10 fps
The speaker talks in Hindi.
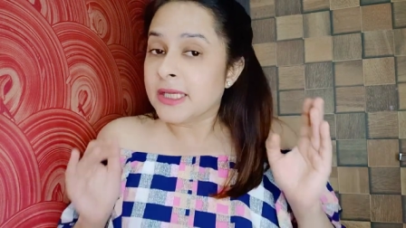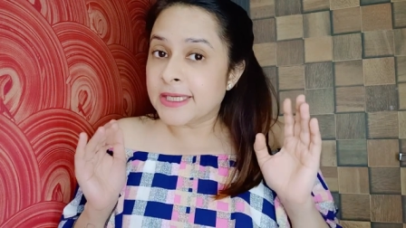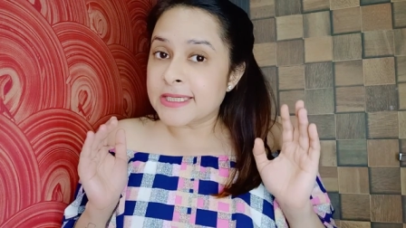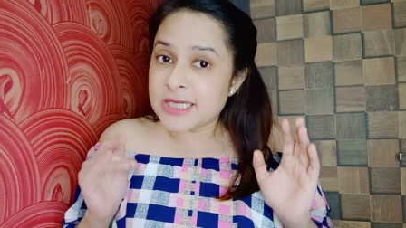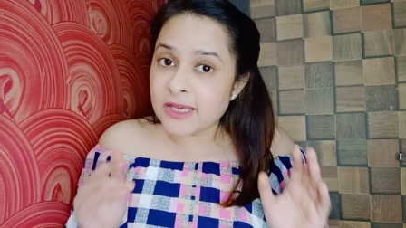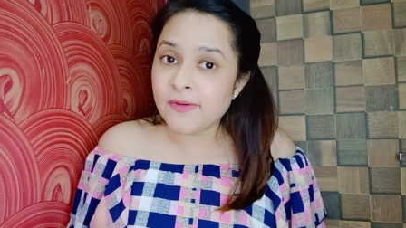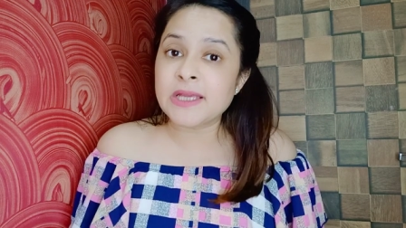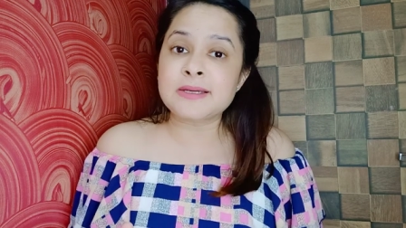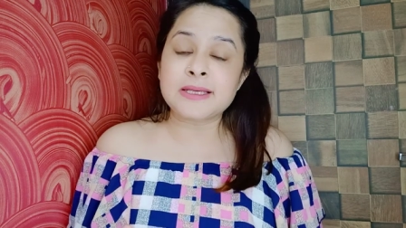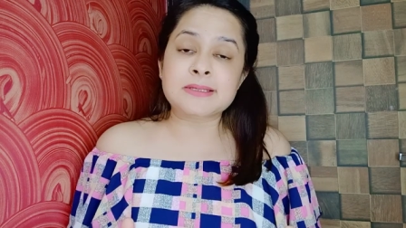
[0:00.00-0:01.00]
कि टीवी
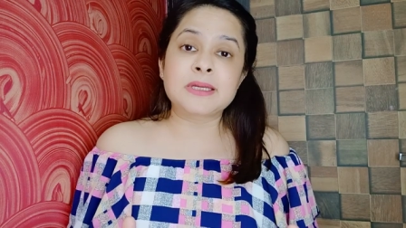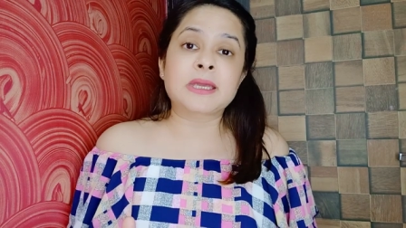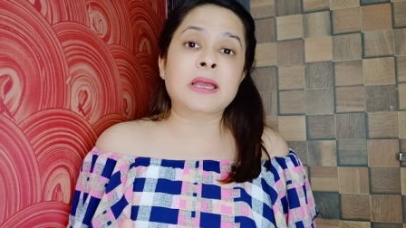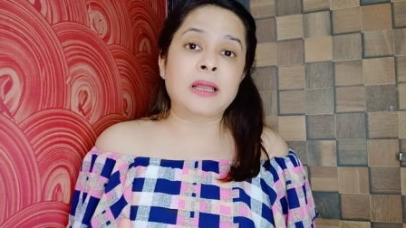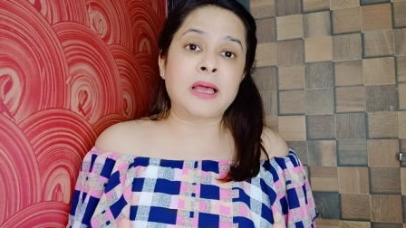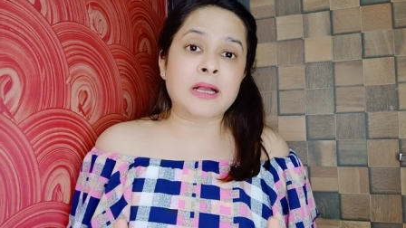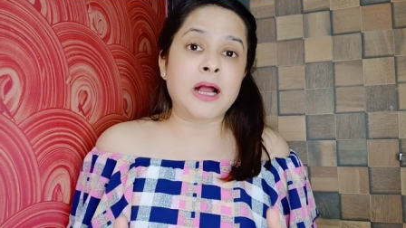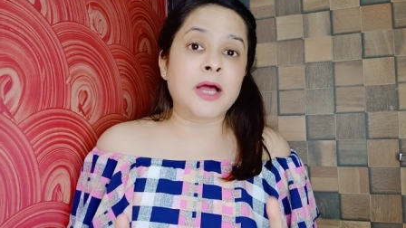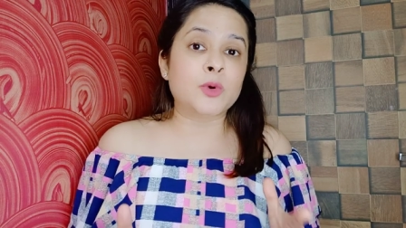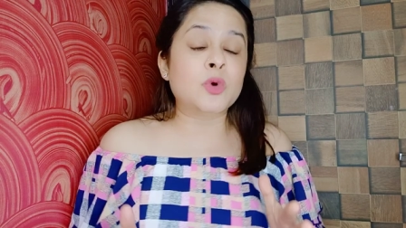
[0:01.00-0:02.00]
इंडस्ट्री के
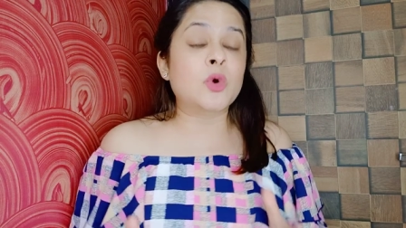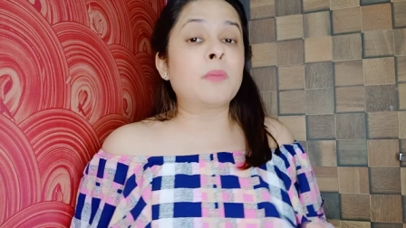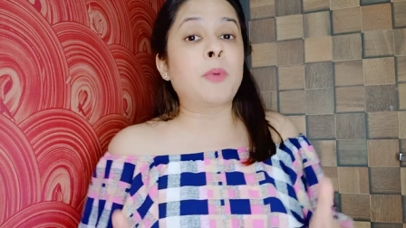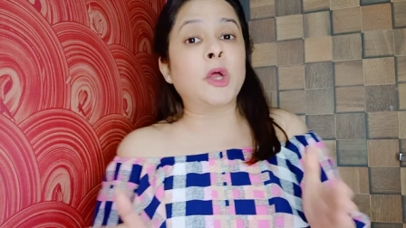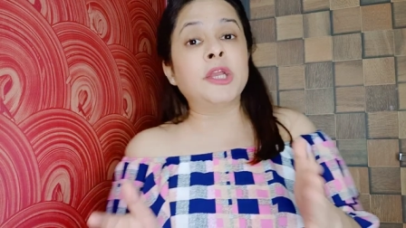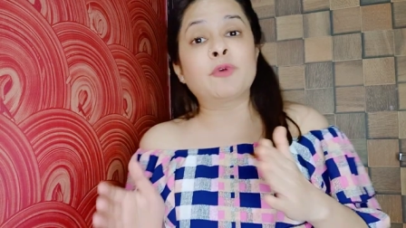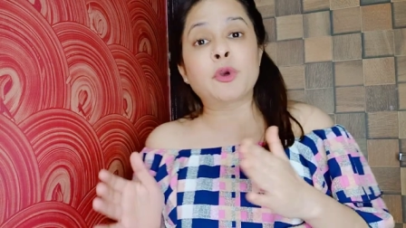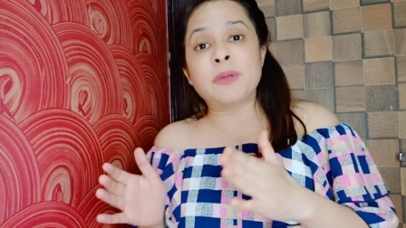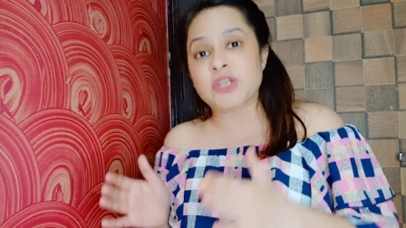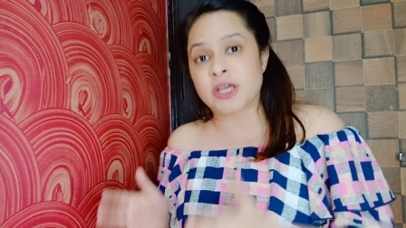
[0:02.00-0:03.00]
कलाकारों को बॉलीवुड
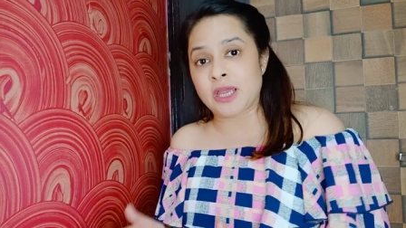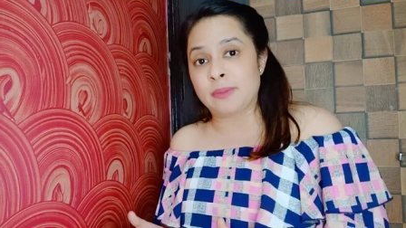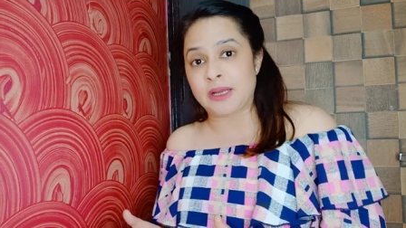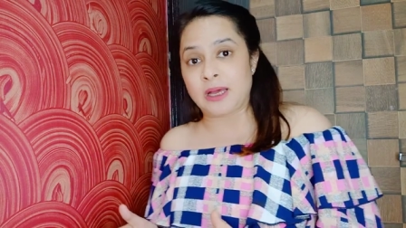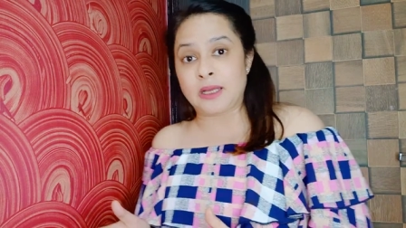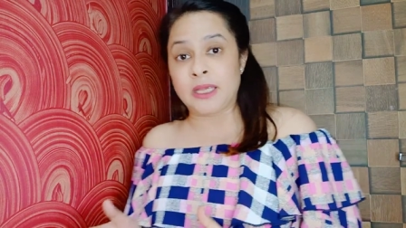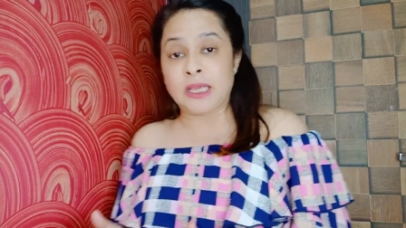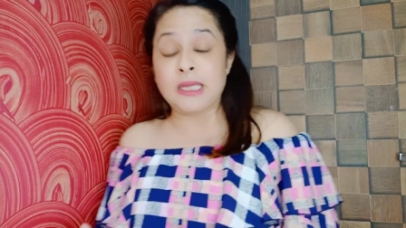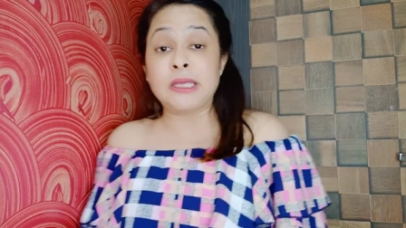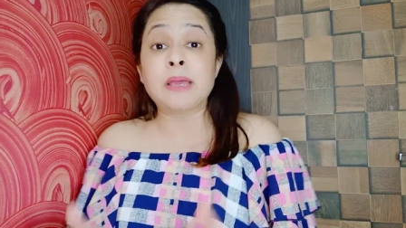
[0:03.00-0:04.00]
में जगह बनाने
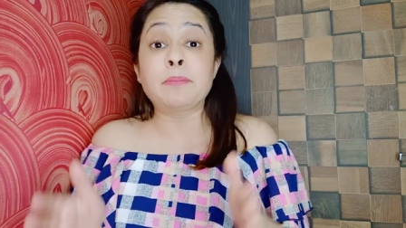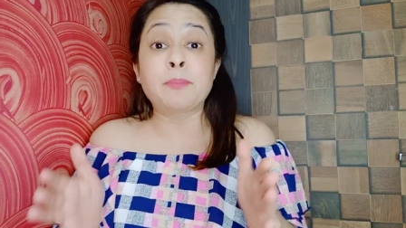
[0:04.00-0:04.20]
के लिए